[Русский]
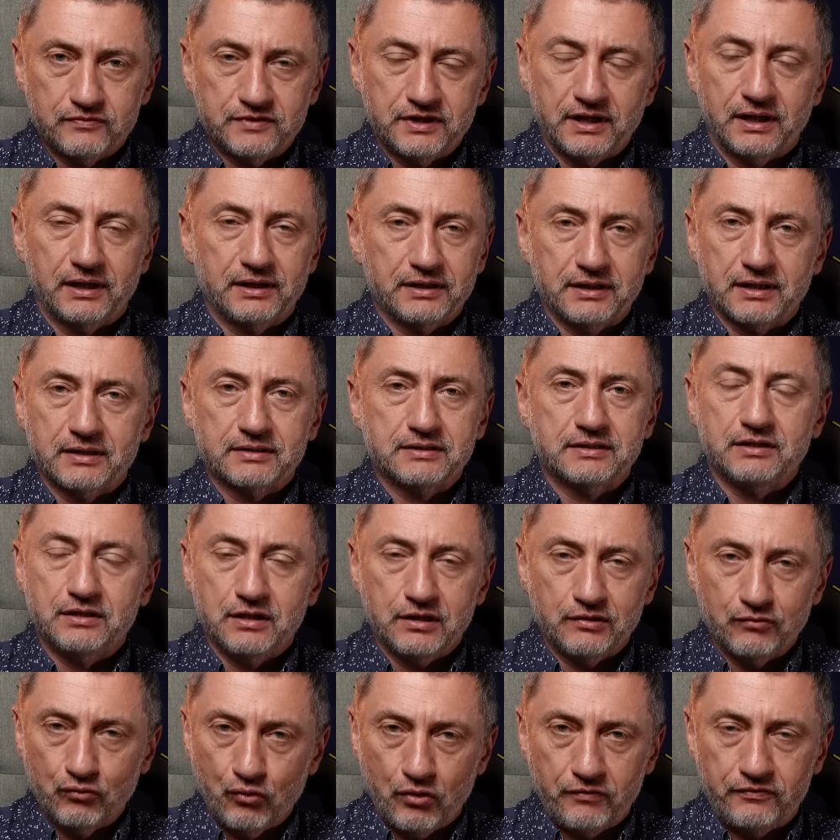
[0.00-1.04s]
Все хотят
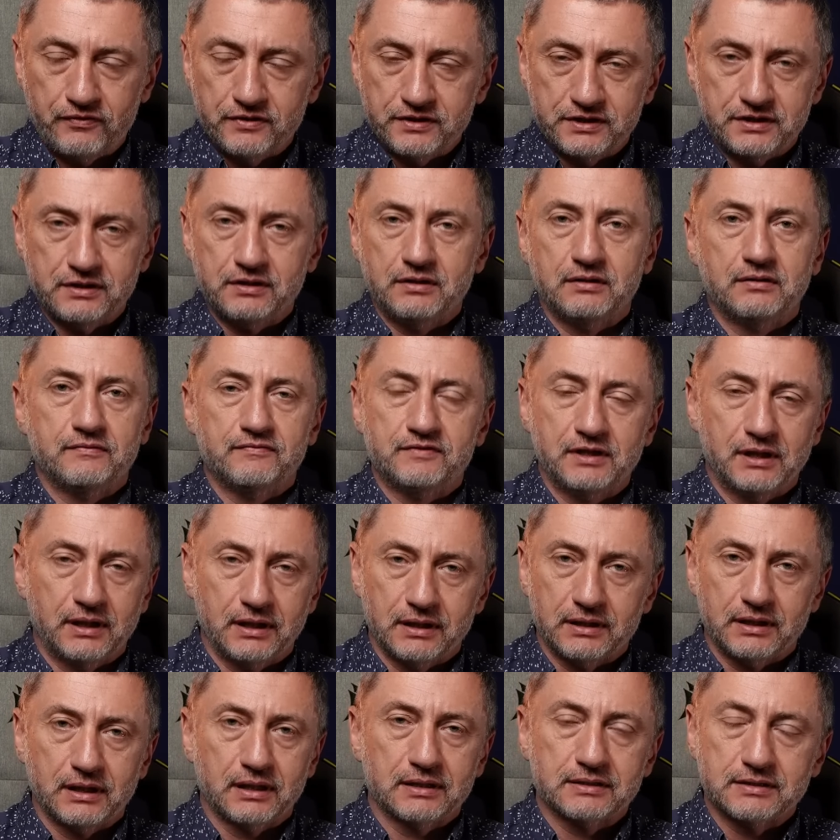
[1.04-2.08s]
сидеть в офисе, все
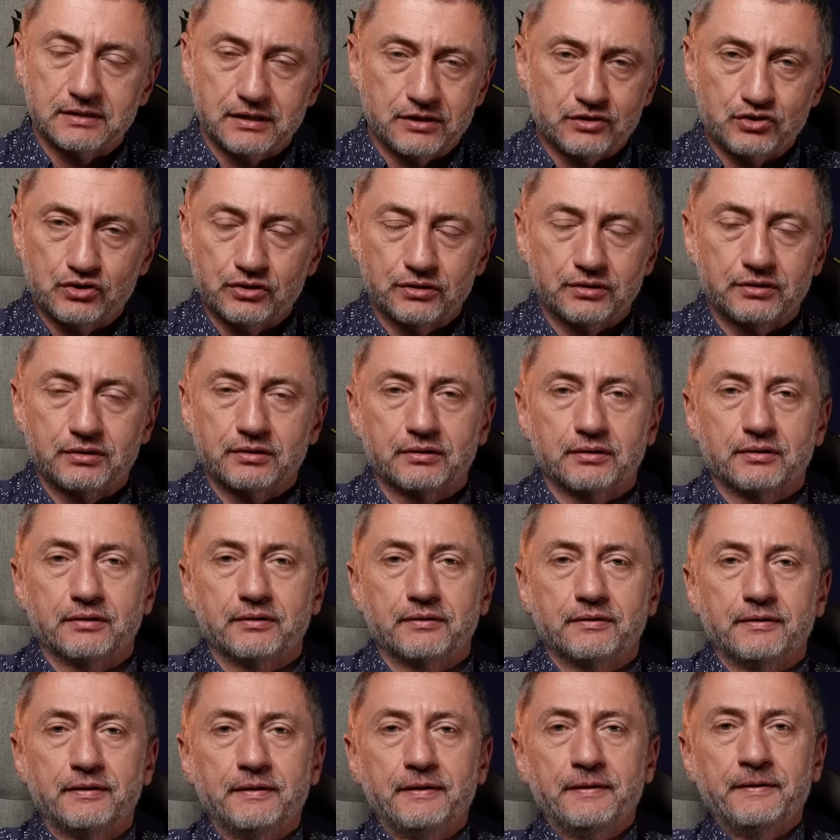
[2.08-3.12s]
хотят, значит,
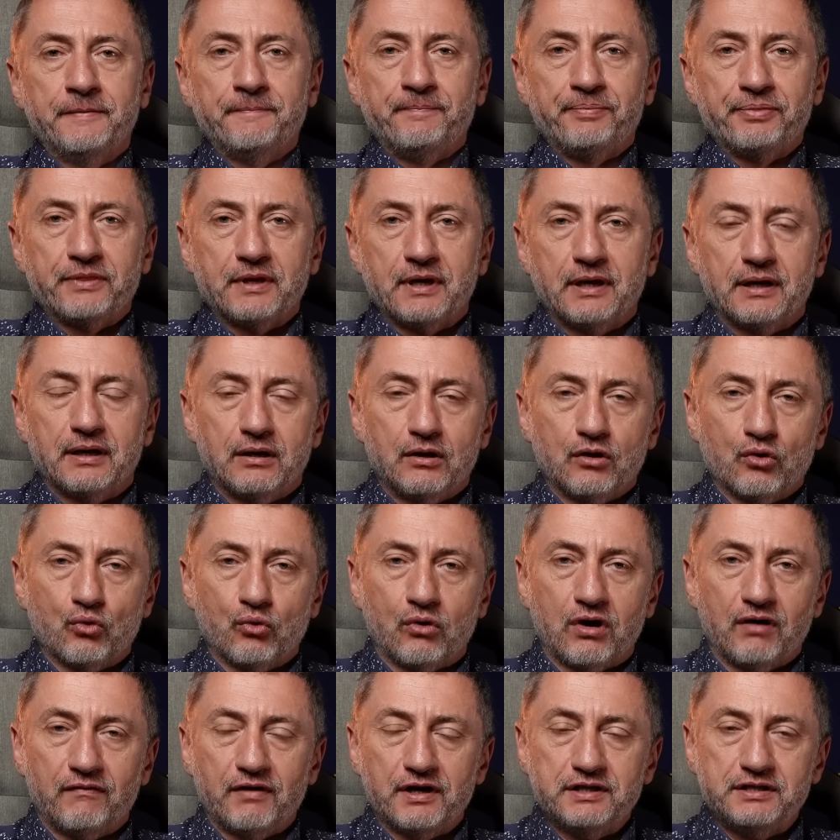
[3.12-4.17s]
э, э,
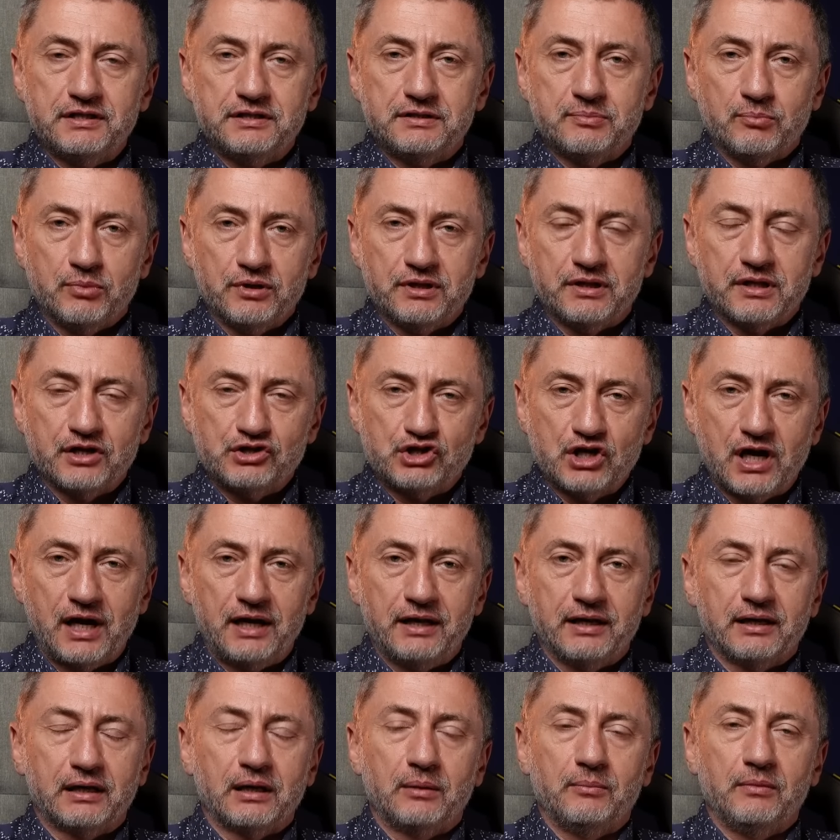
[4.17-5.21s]
руководить, быть
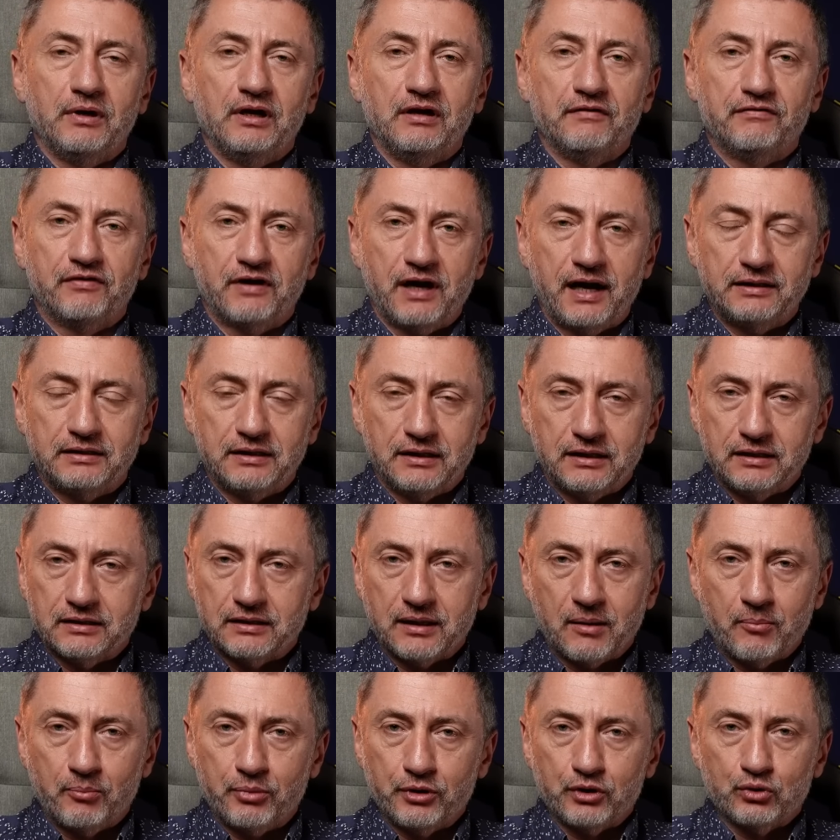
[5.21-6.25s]
начальниками или в хайтеке
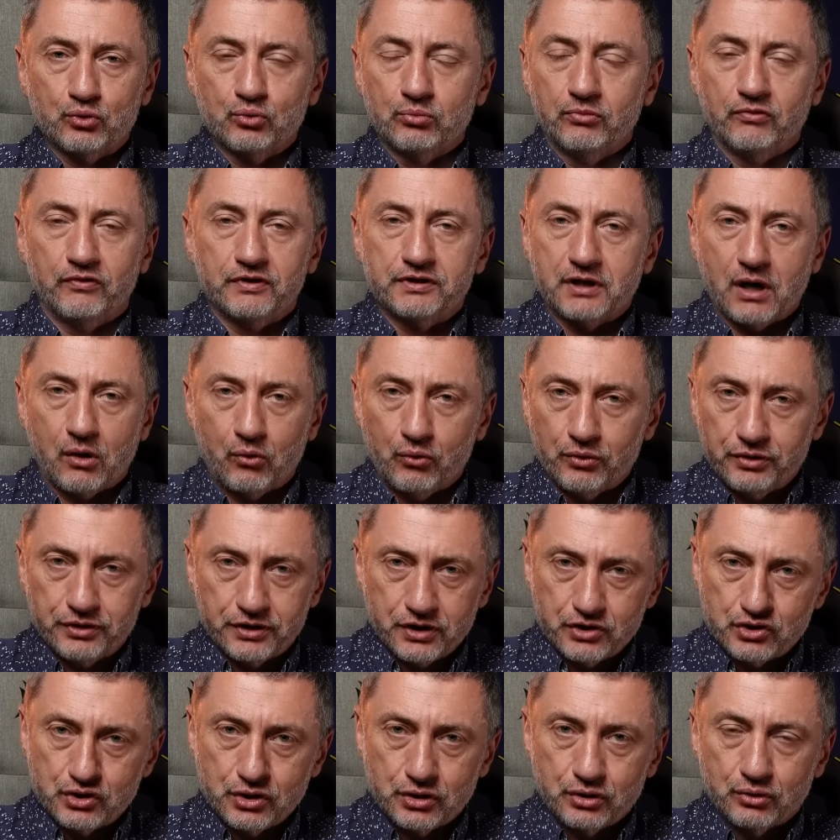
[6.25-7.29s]
там придумывать
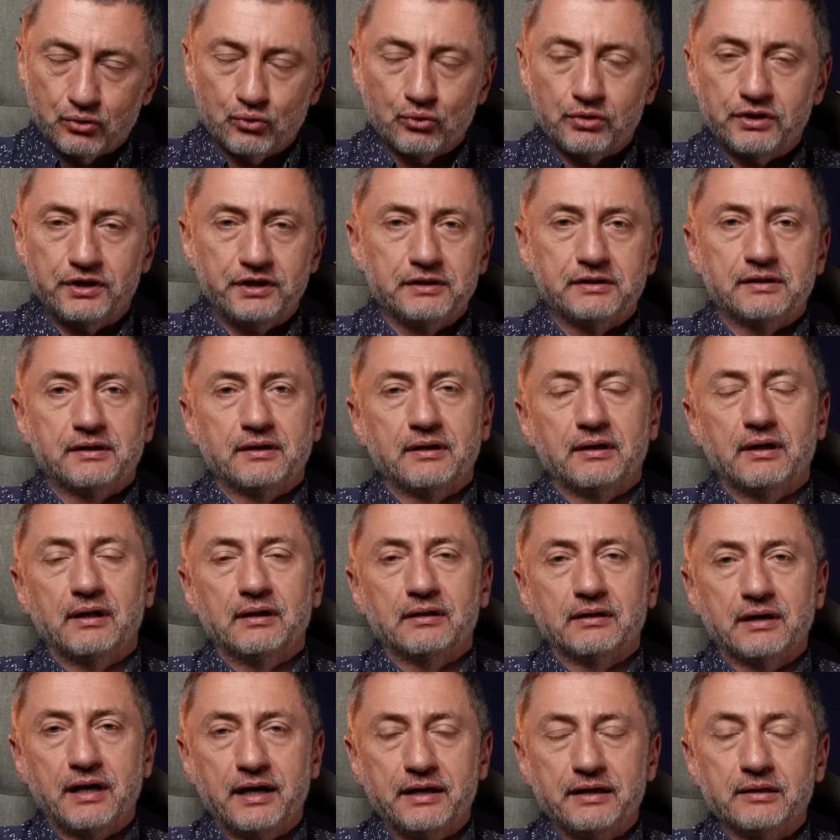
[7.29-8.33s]
какой-нибудь очередной хитрый
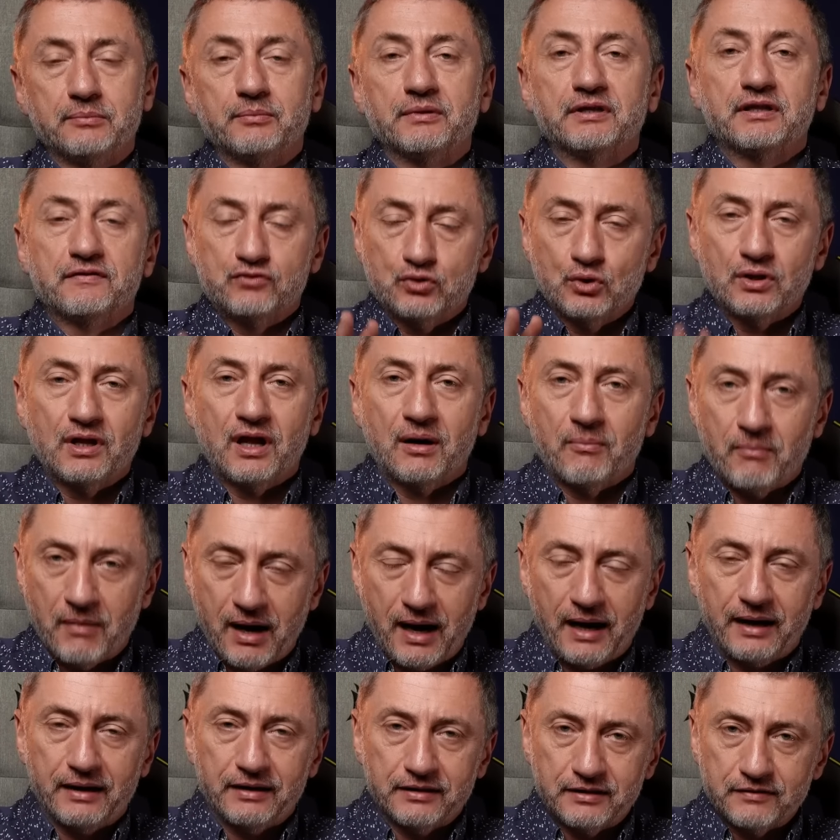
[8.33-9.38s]
алгоритм. Это все
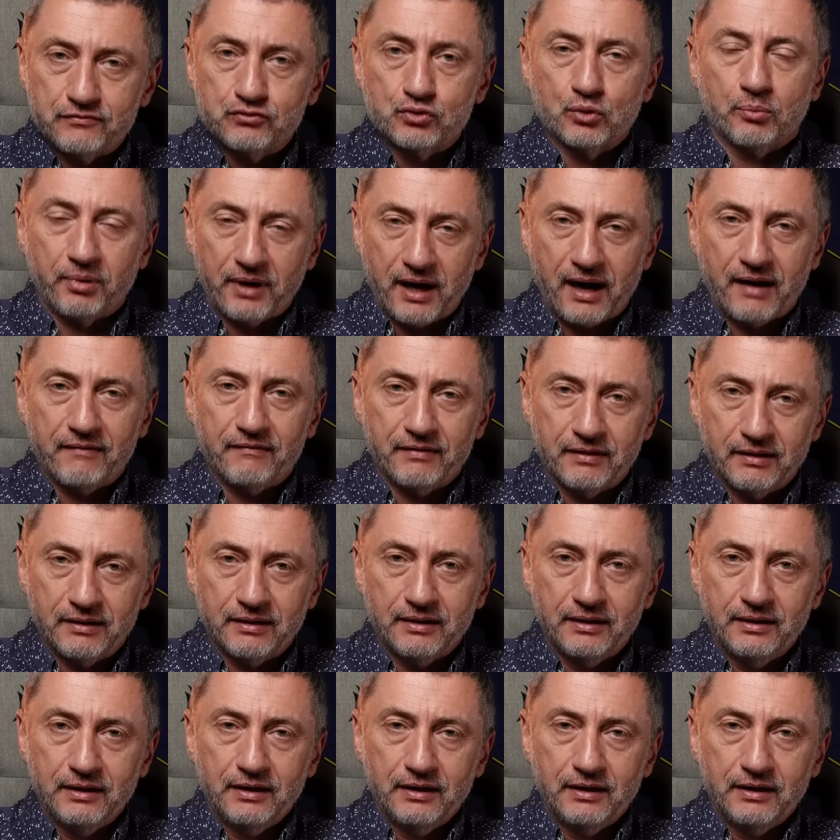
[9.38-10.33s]
нормально, это все правильно.